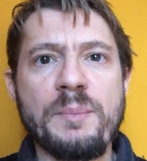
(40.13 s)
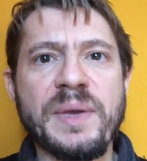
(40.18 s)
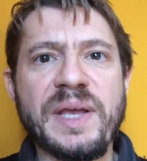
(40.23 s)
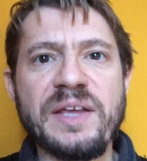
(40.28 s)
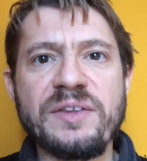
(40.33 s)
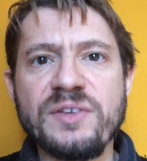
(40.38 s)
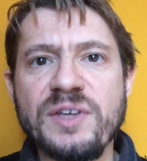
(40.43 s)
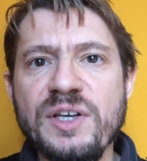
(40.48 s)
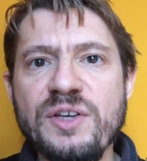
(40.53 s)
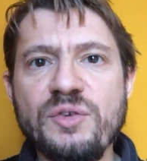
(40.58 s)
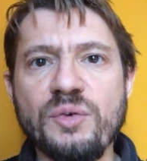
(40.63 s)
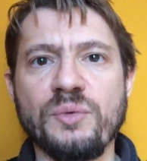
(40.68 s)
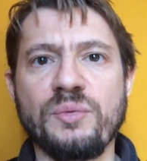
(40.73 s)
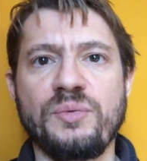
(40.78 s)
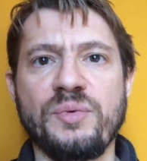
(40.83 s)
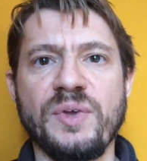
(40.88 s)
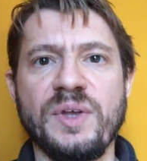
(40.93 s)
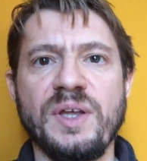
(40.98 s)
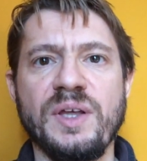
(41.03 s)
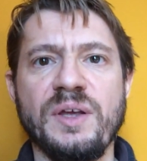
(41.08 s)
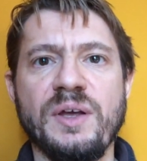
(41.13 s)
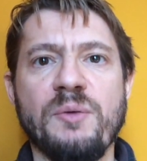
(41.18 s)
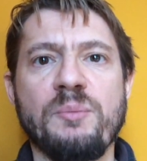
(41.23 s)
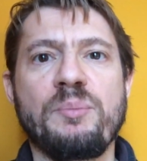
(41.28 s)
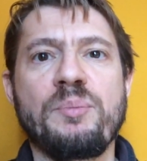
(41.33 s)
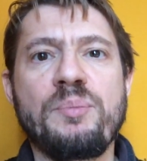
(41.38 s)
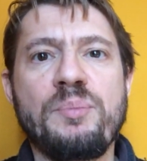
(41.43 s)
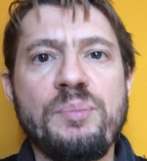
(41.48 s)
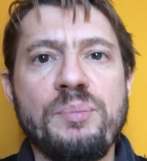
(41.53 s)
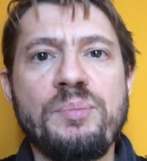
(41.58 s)
Qu'est-ce qu'ils ont fait
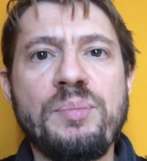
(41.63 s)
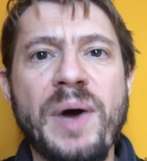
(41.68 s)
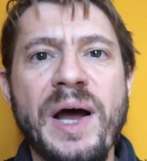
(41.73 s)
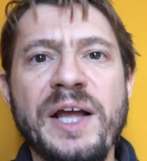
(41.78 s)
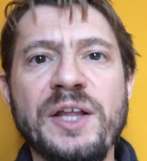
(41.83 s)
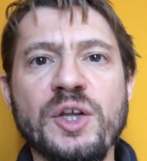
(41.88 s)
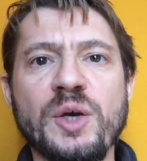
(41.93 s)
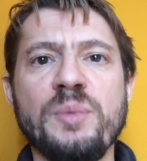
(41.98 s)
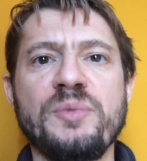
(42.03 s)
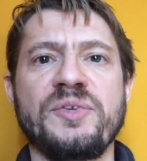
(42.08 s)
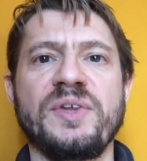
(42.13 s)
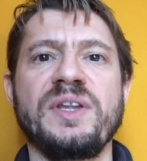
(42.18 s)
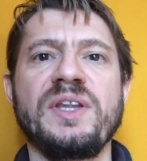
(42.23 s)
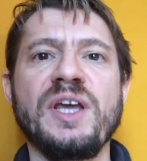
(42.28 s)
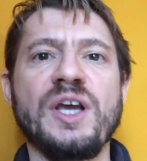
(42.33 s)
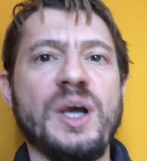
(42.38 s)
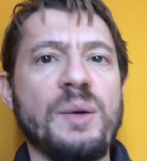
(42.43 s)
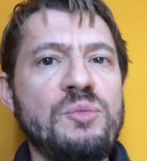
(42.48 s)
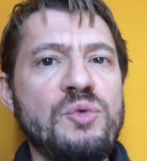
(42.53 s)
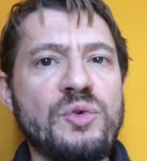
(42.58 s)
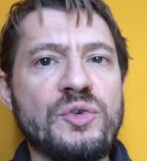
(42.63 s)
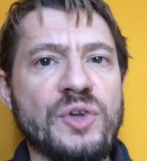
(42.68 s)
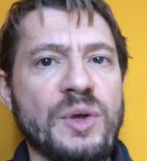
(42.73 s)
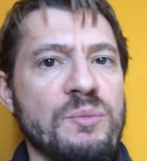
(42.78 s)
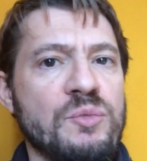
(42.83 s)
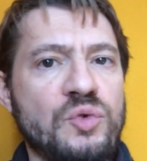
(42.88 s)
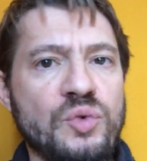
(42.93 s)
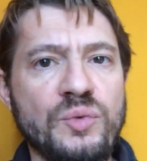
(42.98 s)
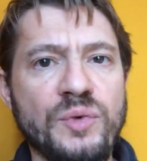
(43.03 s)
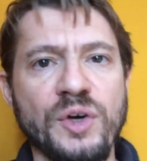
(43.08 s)
Pas être obsédés, comme nous le
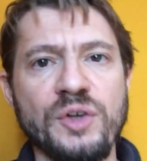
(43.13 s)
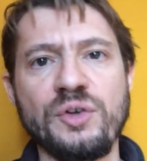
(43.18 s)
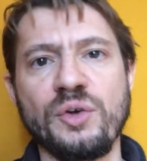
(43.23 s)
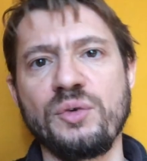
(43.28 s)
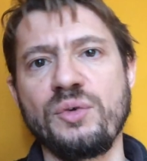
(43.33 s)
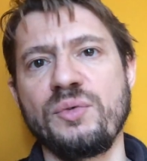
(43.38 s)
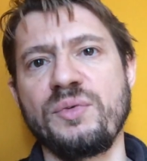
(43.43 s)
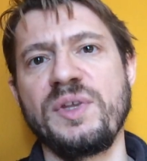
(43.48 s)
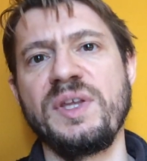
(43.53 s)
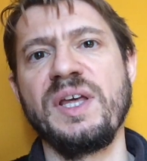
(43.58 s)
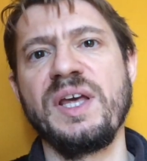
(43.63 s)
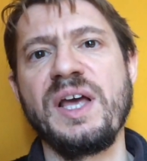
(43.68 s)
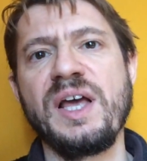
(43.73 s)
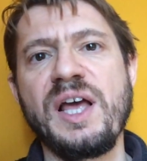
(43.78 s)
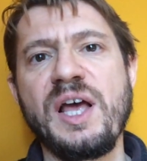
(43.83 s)
sommes souvent dans nos vies,